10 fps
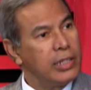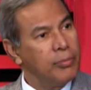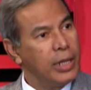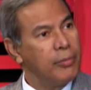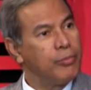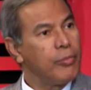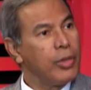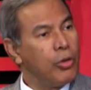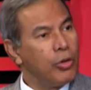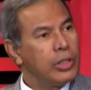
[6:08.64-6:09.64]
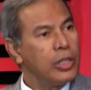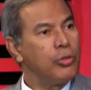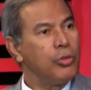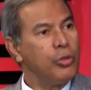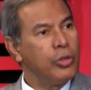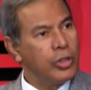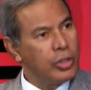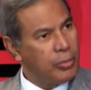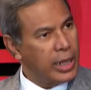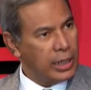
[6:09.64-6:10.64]
দ্য সেম টাইম অত্যন্ত
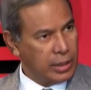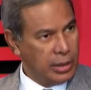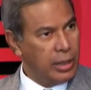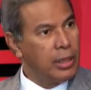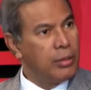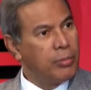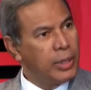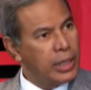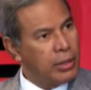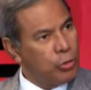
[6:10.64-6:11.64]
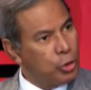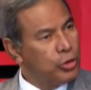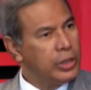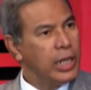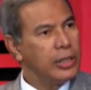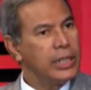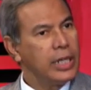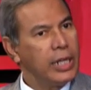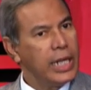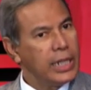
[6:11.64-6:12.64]
উন্নত মানের মানে ওষুধ দেওয়া হচ্ছে
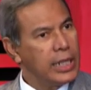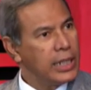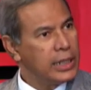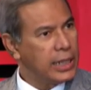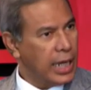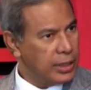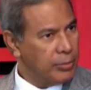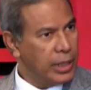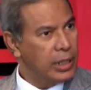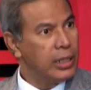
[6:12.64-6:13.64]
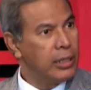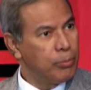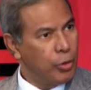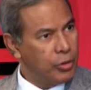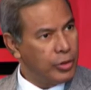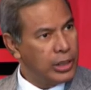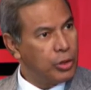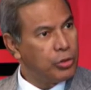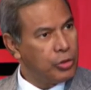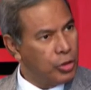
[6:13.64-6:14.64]
কারণ এখানকার যে কাঁচামাল ইম্পোর্ট করে
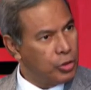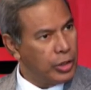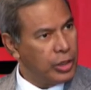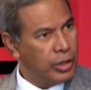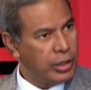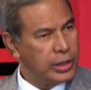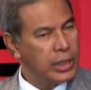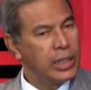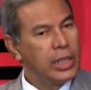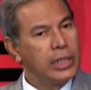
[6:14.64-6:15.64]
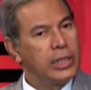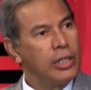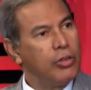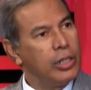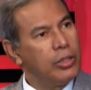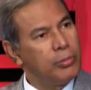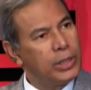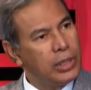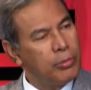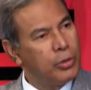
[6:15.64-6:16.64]
যে ওষুধগুলো তৈরি করা হচ্ছে সেগুলো কিন্তু
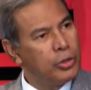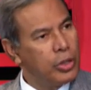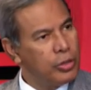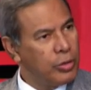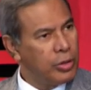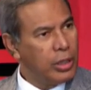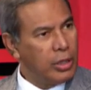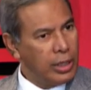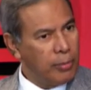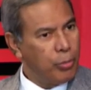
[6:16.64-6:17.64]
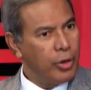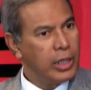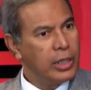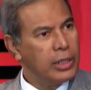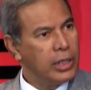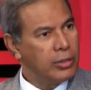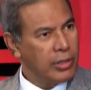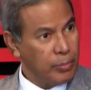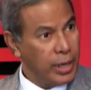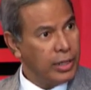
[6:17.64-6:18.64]
বিশ্বের যত ইম্পর্ট্যান্ট যে
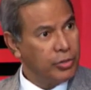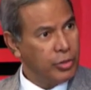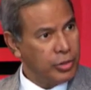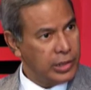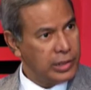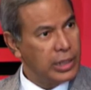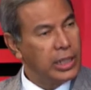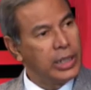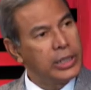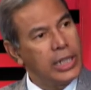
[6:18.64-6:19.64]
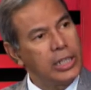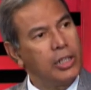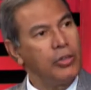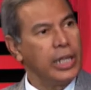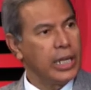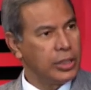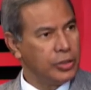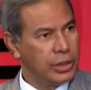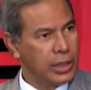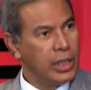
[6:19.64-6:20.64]
সাপ্লায়ার সোর্স আছে সেখান থেকেও নিয়ে আসা
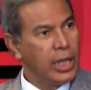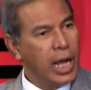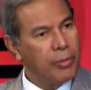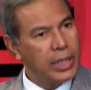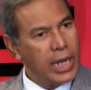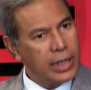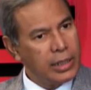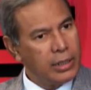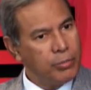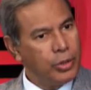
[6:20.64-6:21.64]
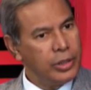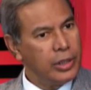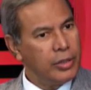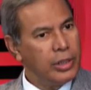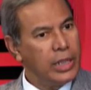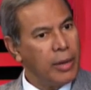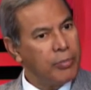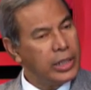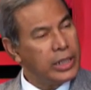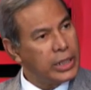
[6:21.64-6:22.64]
হচ্ছে আমাদের আরেকটা পরিচয় হলো যে
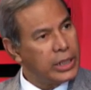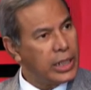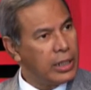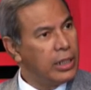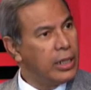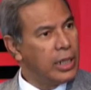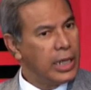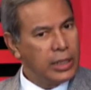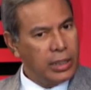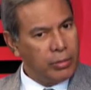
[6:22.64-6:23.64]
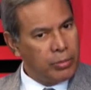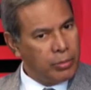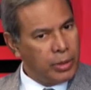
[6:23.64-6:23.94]
আমরা দেশের এই যে